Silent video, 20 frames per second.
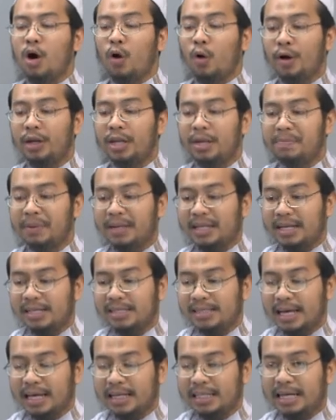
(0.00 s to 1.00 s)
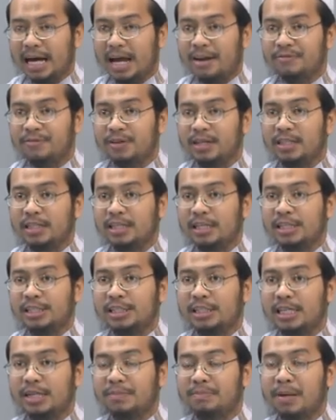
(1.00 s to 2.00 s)
คนที่ปฏิเสธ การฟื้นคืน
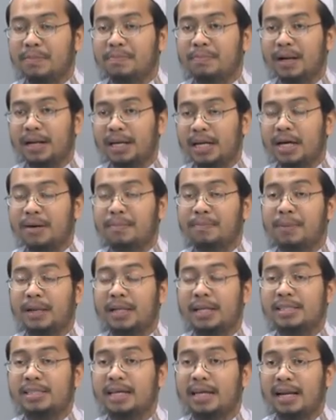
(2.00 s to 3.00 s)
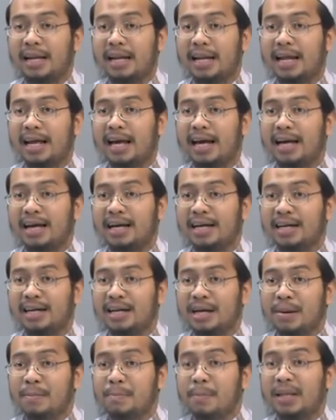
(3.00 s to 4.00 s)
ชีพเนี่ยประหนึ่งปฏิเสธอะไรฮะ
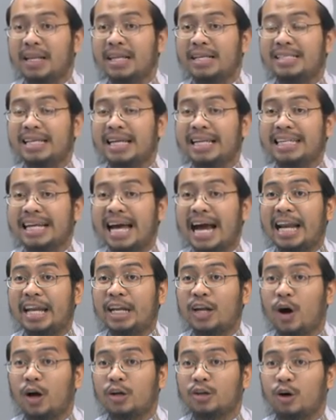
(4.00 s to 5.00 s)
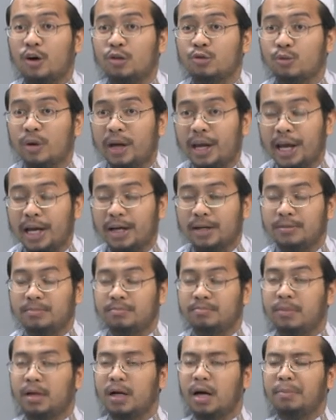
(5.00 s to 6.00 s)
ปฏิเสธการนอนของตัวเอง
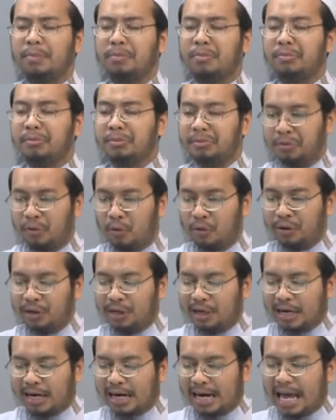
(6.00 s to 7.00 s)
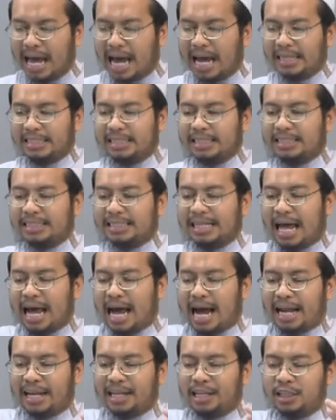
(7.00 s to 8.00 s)
เหมือนกับคนที่กล้าที่
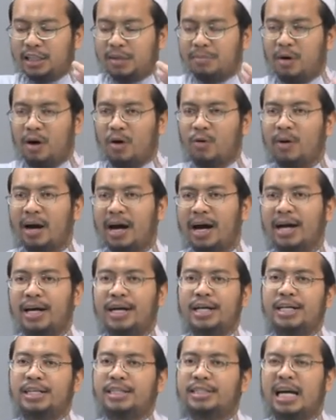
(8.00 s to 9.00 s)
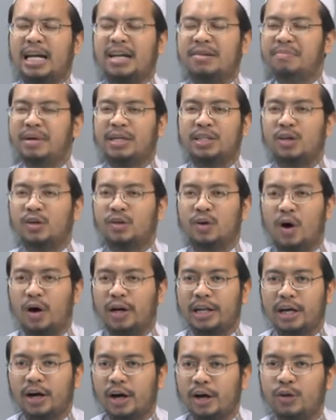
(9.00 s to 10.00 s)
ฐานที่จะบอกว่าฉันไม่ต้องนอ
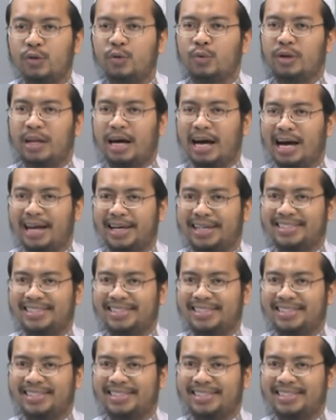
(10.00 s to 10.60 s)
นเนี่ยก็อยู่ได้